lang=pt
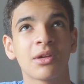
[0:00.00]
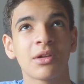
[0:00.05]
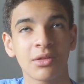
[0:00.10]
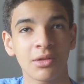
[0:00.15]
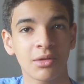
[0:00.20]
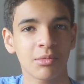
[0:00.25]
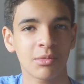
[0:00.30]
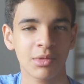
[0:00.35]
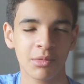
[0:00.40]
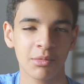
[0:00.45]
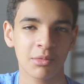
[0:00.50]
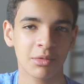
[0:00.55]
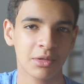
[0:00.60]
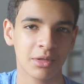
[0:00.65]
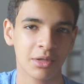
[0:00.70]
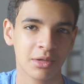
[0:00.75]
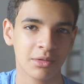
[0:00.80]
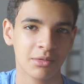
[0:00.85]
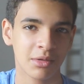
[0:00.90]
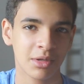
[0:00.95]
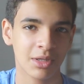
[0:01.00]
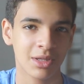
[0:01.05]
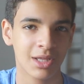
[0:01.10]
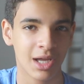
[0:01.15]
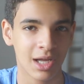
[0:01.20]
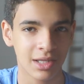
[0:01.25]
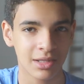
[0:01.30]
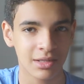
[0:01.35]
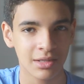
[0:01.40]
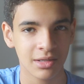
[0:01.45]
eu não me lembro certo a
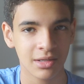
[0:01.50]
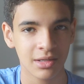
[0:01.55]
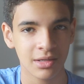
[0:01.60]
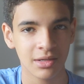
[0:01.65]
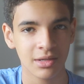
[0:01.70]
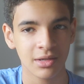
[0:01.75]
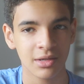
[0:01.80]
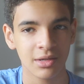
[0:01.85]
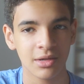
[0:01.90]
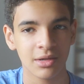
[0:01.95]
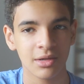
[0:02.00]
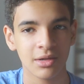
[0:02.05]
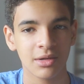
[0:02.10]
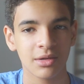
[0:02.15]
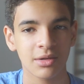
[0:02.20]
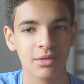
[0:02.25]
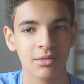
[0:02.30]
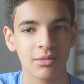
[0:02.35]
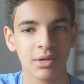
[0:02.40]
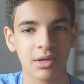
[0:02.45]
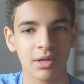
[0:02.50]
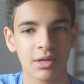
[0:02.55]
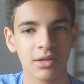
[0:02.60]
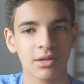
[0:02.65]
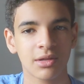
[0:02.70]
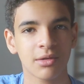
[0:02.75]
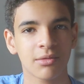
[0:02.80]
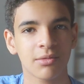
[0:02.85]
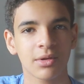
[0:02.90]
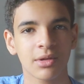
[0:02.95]
data,
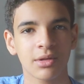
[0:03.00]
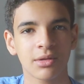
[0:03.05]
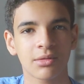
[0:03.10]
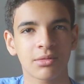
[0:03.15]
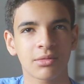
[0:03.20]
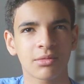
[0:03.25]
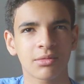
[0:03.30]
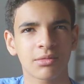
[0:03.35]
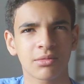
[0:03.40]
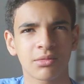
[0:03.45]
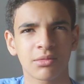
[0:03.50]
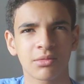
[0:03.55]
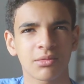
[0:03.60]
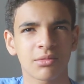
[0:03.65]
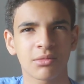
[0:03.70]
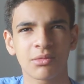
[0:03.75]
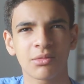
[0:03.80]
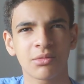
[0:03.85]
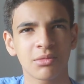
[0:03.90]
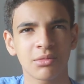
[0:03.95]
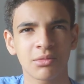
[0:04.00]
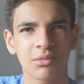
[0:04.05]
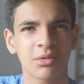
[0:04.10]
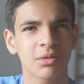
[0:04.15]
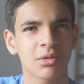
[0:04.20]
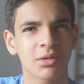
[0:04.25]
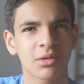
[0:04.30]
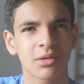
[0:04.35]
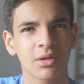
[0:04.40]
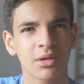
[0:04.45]
mas já faz um,
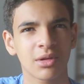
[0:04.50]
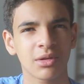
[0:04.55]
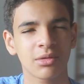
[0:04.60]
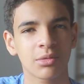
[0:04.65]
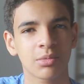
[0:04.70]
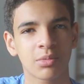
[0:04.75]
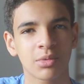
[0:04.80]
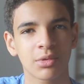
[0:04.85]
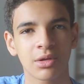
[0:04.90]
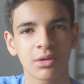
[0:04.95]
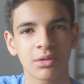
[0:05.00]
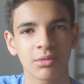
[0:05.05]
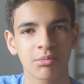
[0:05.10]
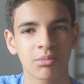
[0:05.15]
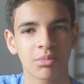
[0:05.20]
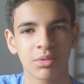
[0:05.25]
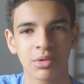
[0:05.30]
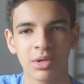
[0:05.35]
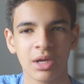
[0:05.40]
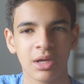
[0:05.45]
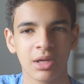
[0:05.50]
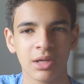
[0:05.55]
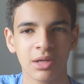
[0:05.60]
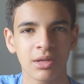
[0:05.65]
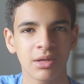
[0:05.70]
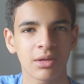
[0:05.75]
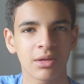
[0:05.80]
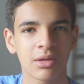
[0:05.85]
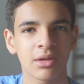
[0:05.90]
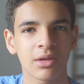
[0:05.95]
dois anos por, por
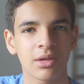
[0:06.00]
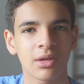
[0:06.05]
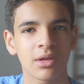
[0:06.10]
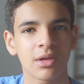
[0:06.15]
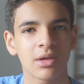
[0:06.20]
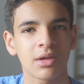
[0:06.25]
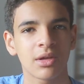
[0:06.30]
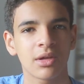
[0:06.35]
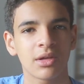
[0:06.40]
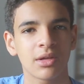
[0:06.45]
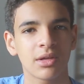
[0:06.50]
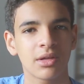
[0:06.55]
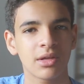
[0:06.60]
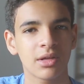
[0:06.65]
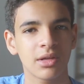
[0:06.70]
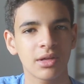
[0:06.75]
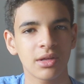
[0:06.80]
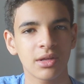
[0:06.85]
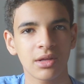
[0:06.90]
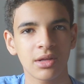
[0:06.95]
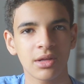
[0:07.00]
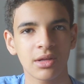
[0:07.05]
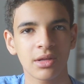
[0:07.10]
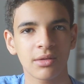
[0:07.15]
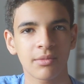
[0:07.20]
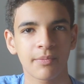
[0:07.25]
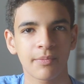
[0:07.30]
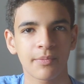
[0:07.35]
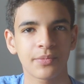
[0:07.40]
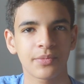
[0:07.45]
aí.
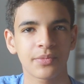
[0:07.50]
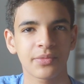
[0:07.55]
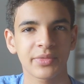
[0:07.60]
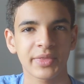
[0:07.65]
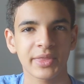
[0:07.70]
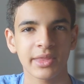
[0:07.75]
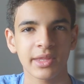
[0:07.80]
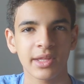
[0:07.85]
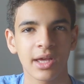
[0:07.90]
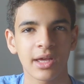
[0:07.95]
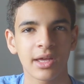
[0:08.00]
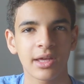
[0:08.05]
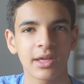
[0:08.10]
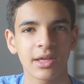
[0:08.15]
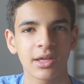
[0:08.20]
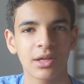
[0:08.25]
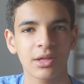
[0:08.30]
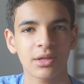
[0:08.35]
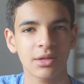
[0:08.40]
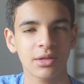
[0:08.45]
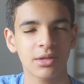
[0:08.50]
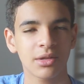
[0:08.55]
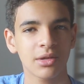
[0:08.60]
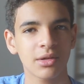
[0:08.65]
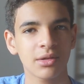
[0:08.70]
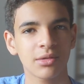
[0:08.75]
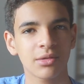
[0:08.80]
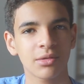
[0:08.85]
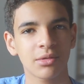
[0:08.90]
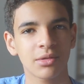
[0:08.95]
E esses
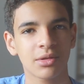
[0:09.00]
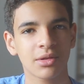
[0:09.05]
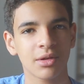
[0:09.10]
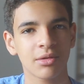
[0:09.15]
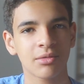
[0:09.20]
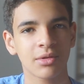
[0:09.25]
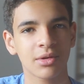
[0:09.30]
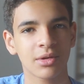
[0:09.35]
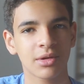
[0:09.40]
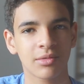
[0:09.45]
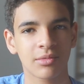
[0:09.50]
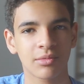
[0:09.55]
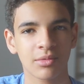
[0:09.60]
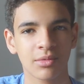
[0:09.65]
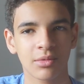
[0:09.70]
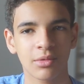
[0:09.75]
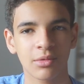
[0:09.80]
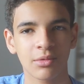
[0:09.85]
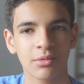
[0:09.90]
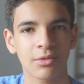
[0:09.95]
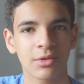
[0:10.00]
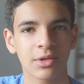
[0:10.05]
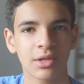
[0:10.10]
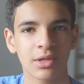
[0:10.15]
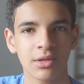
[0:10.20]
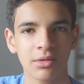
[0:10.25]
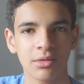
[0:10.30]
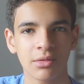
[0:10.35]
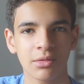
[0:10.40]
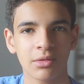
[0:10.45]
dias eu estava com o
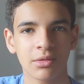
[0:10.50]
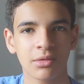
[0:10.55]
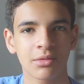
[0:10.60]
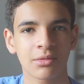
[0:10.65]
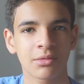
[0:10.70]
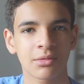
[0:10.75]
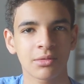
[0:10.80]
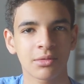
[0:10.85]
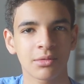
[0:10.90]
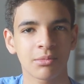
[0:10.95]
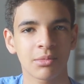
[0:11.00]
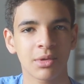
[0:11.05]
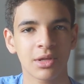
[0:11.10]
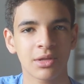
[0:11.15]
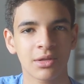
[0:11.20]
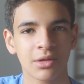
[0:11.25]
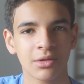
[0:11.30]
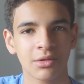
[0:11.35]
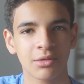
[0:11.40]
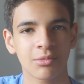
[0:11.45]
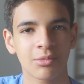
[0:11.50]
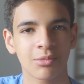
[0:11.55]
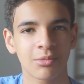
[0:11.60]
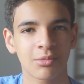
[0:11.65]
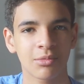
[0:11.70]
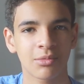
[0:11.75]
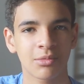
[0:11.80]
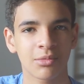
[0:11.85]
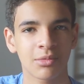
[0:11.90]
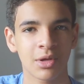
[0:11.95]
Vinícius
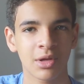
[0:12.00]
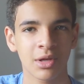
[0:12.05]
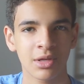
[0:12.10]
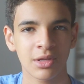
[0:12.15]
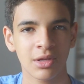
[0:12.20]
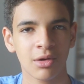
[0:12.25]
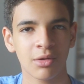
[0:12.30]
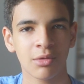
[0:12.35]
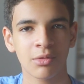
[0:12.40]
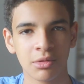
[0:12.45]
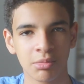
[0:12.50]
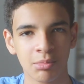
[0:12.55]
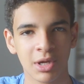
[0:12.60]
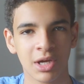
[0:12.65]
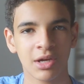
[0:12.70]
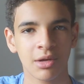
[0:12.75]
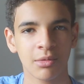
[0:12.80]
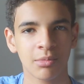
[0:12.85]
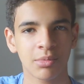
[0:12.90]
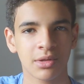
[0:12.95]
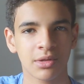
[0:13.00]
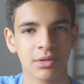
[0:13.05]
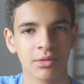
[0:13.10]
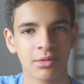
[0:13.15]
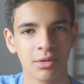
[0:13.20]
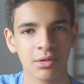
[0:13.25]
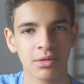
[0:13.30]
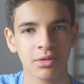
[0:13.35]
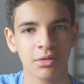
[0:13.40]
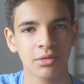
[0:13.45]
mexendo em alguns backups
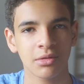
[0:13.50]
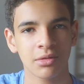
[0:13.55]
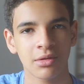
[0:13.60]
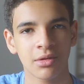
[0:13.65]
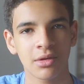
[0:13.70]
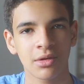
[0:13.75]
nossos